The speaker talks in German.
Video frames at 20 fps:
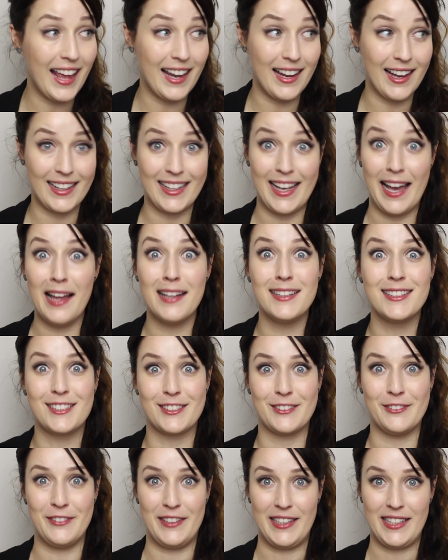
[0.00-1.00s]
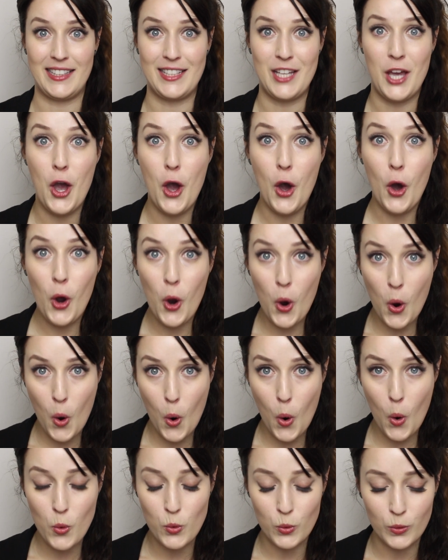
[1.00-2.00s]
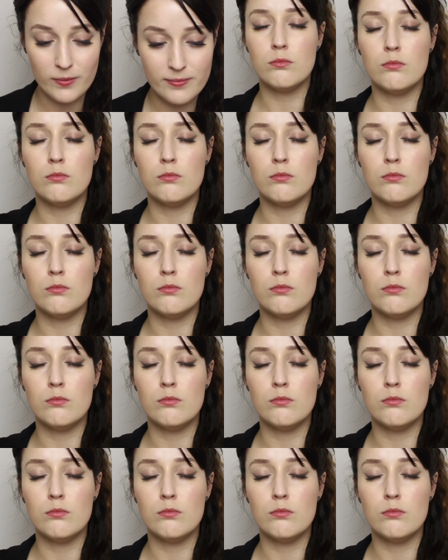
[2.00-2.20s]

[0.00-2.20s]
Ella, ganz ruhig. Huh.